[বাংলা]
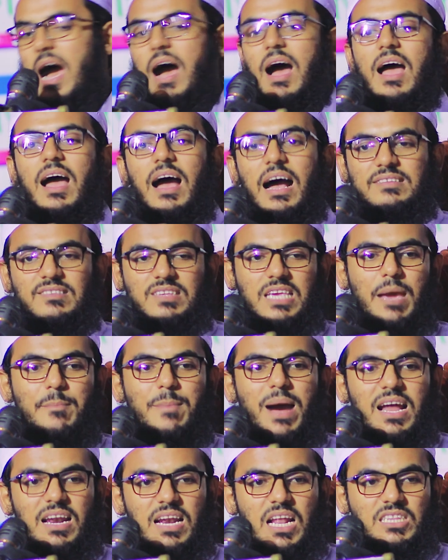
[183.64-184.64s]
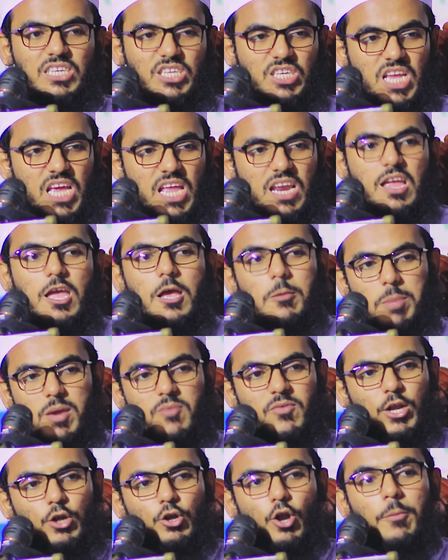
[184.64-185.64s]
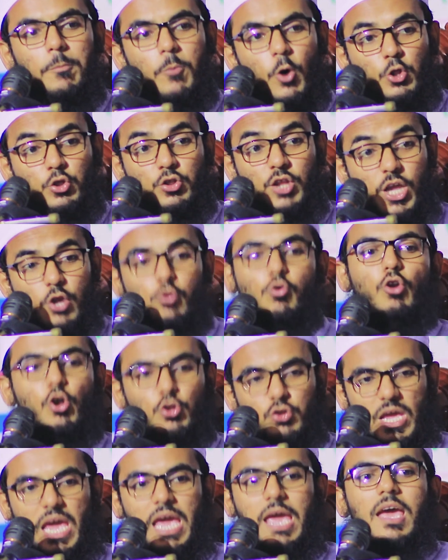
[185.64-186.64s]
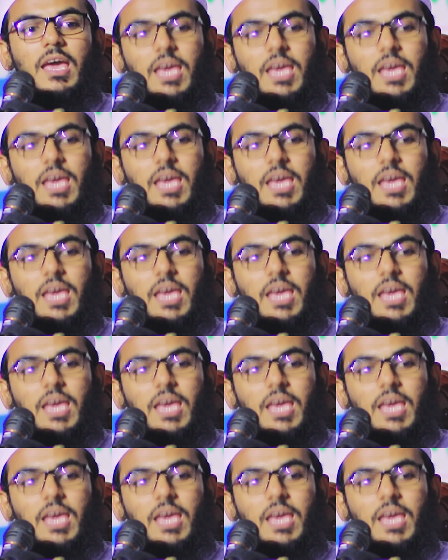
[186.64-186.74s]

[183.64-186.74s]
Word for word: না আজকে বাংলাদেশের বিভিন্ন মন্দিরগুলোতে